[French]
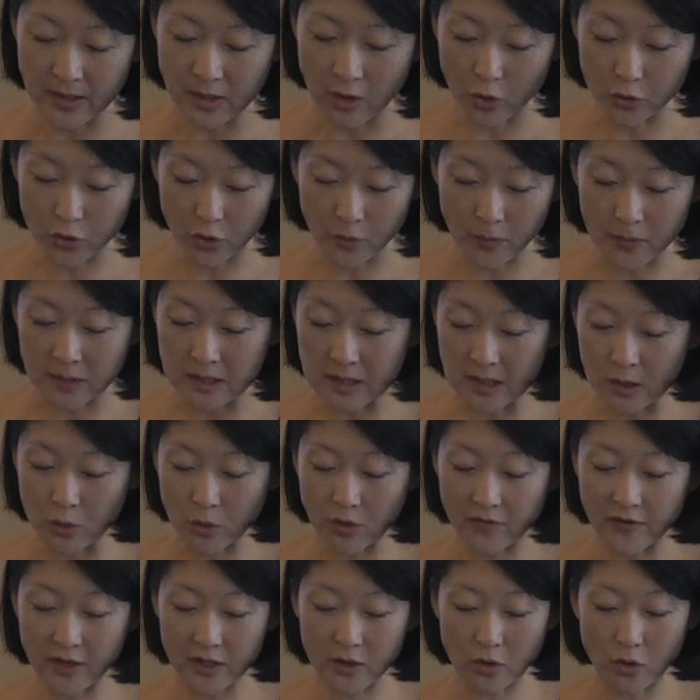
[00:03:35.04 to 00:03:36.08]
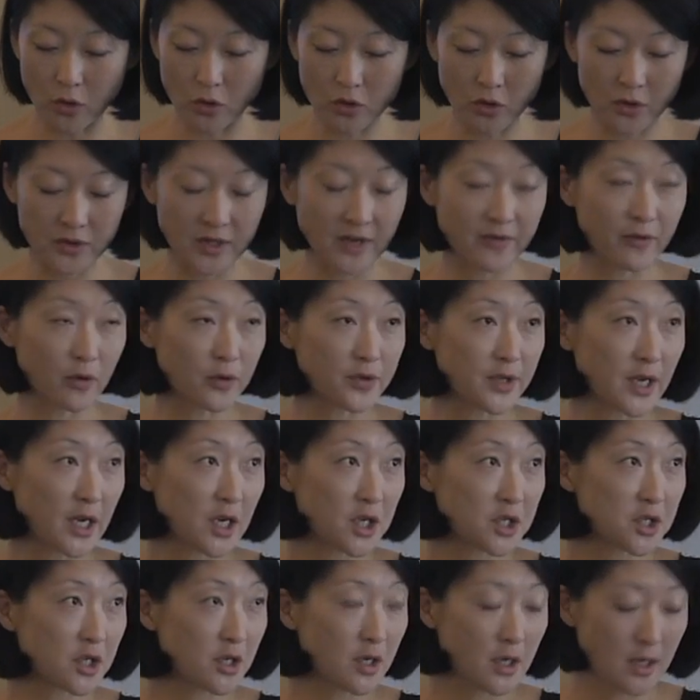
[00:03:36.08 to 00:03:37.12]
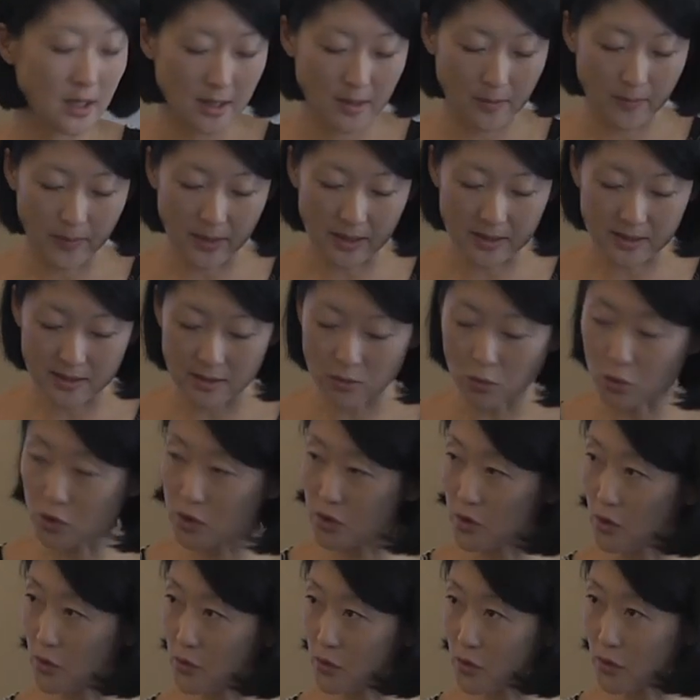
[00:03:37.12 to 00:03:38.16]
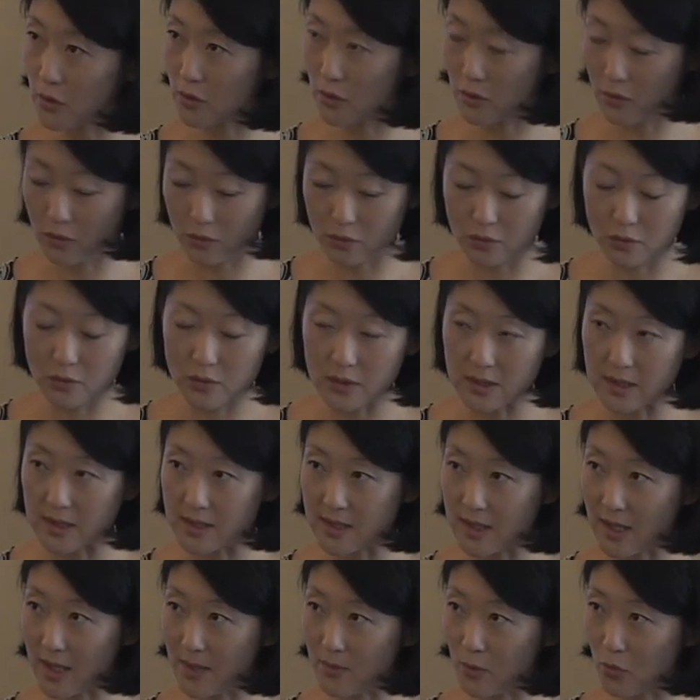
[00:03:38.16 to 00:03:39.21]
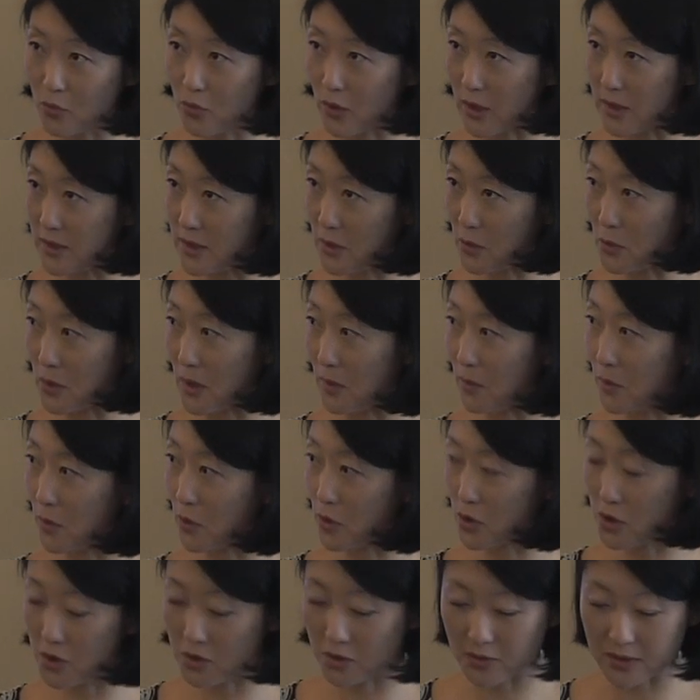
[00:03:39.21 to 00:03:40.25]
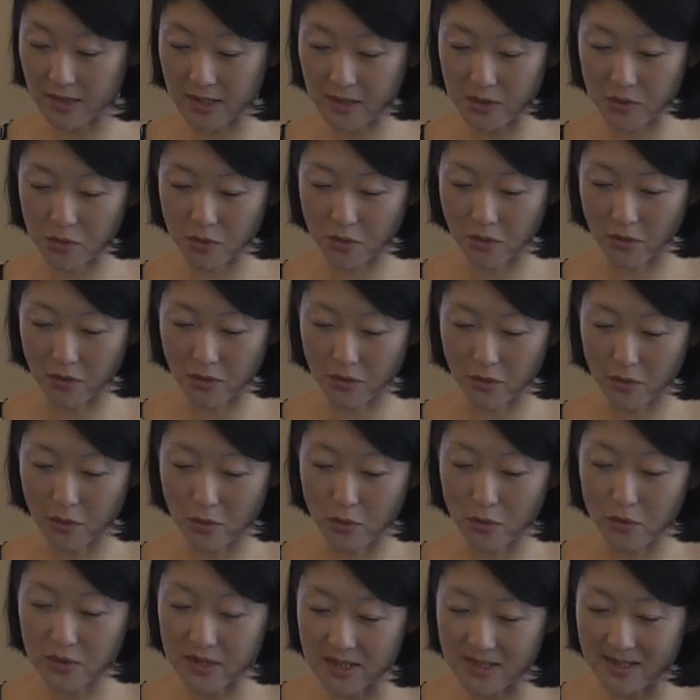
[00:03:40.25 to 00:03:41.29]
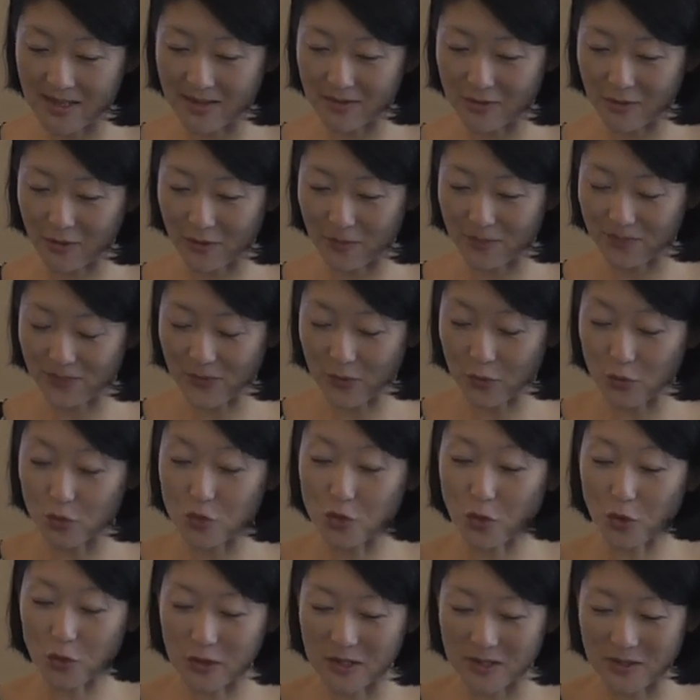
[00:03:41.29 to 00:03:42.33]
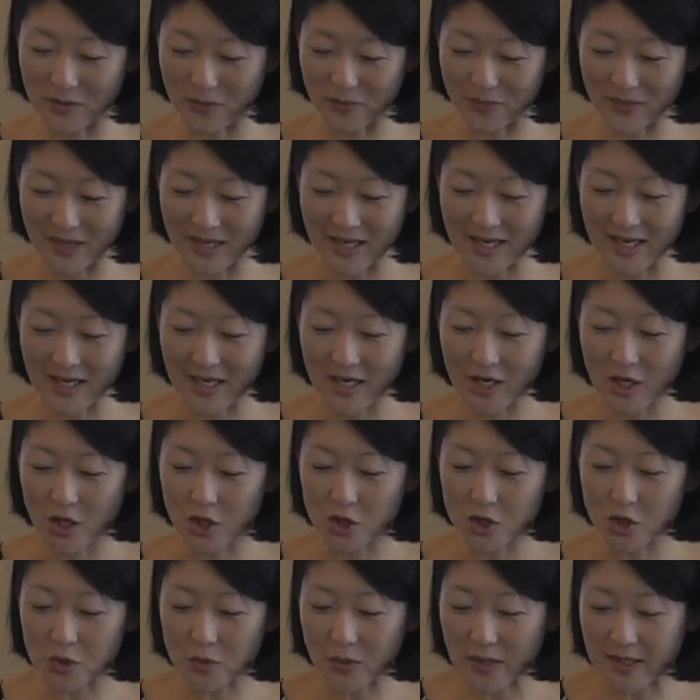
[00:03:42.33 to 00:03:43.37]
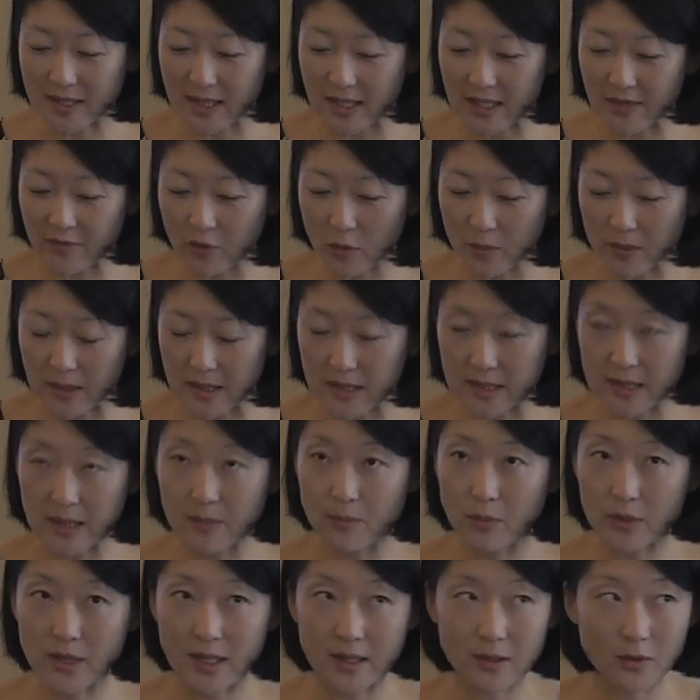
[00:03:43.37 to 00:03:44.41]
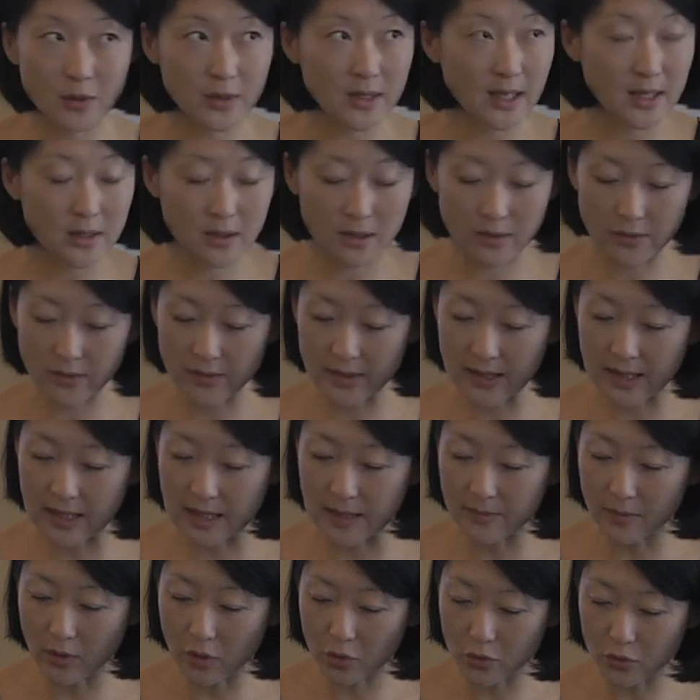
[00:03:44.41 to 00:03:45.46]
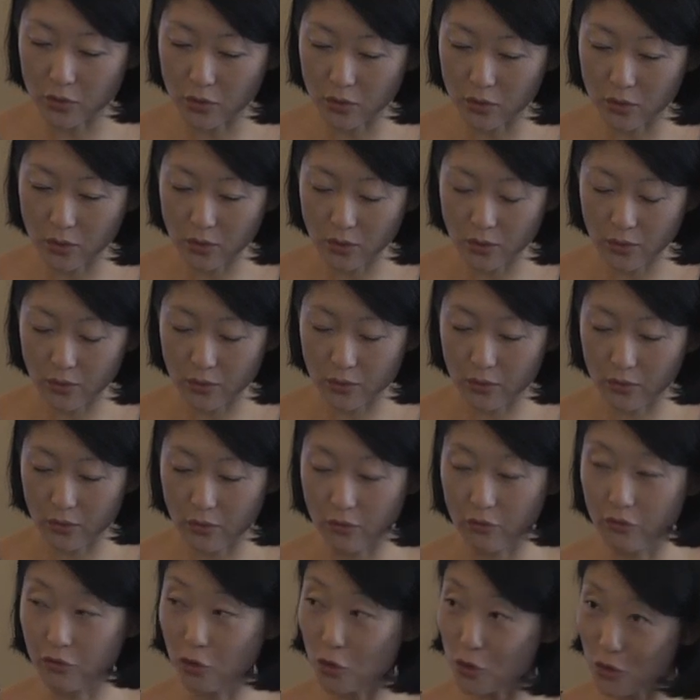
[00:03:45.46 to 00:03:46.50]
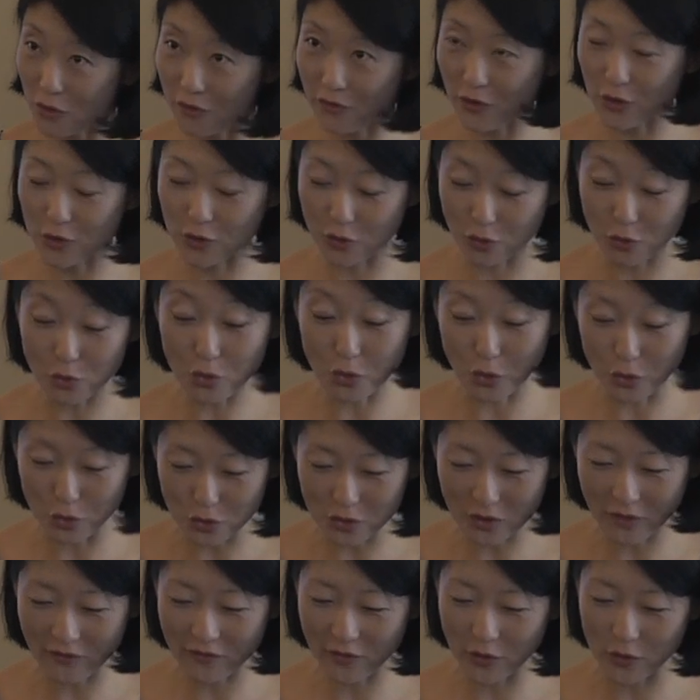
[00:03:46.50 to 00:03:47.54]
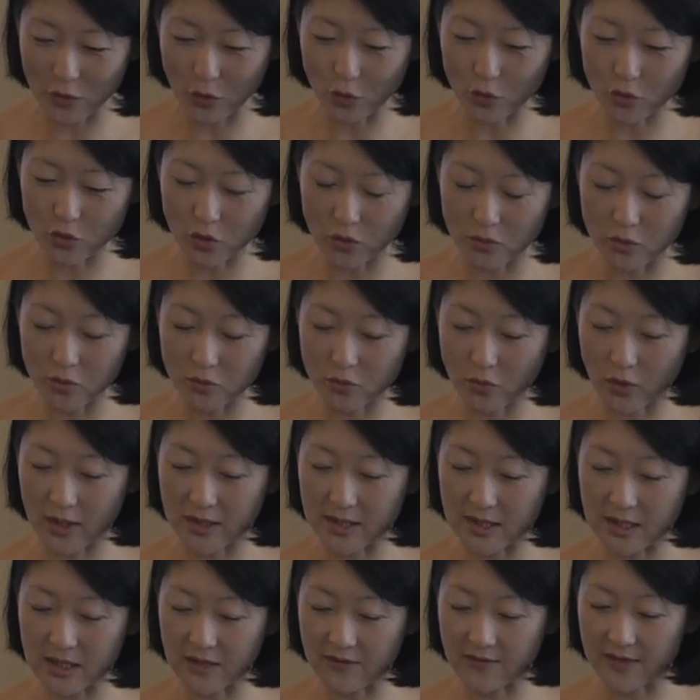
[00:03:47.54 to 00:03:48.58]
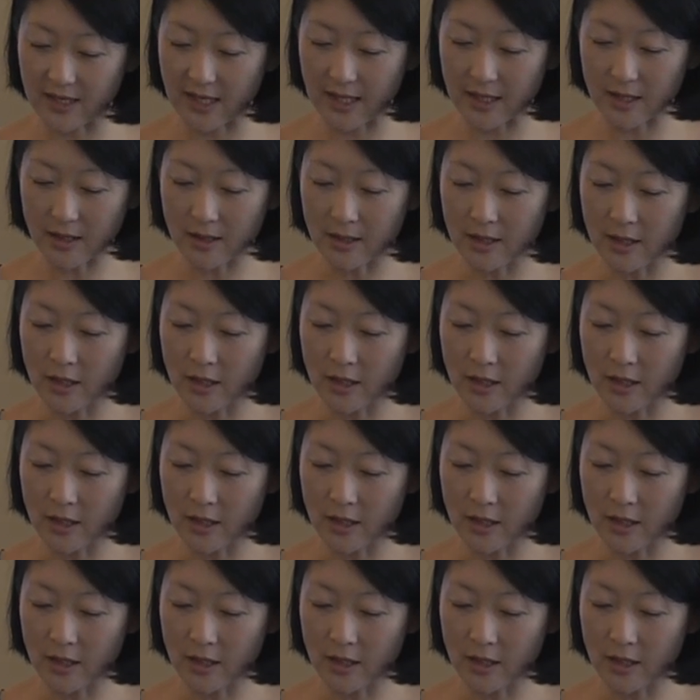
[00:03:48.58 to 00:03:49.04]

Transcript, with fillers: entreprises qui doivent être encore davantage placées au centre euh, du système, on pourrait dire une approche centrée sur l'utilisateur ou sur le client. Je souhaiterais développer ici peut-être quatre éléments de, votre feuille de route, de notre feuille de route commune pour l'année qui vient.